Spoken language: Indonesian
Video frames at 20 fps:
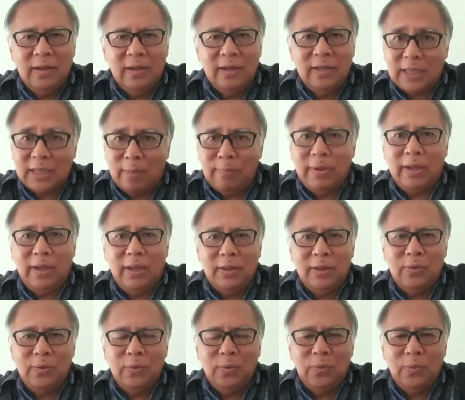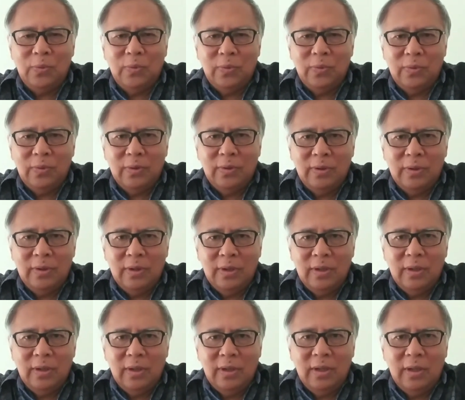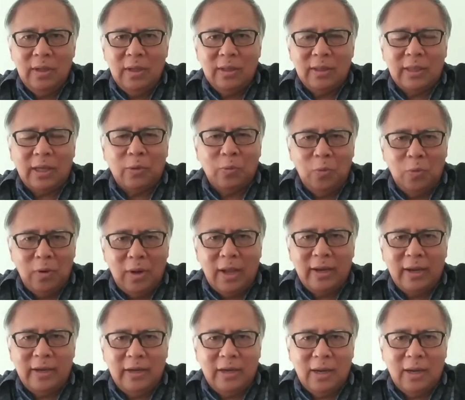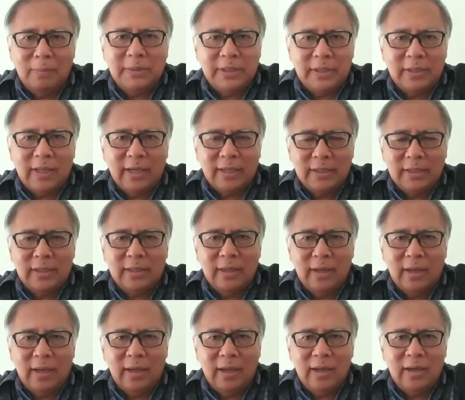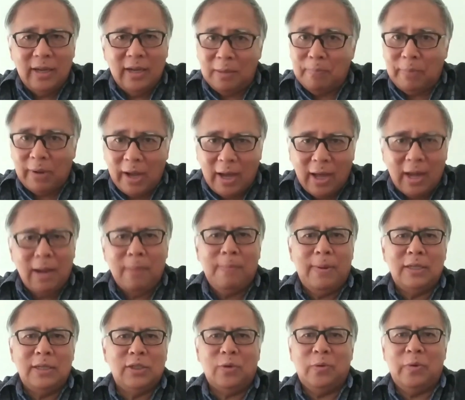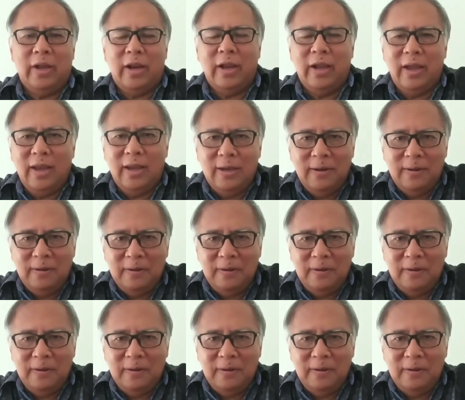Di samping itu, teguhlah di dalam cita-cita dan pengharapan saudara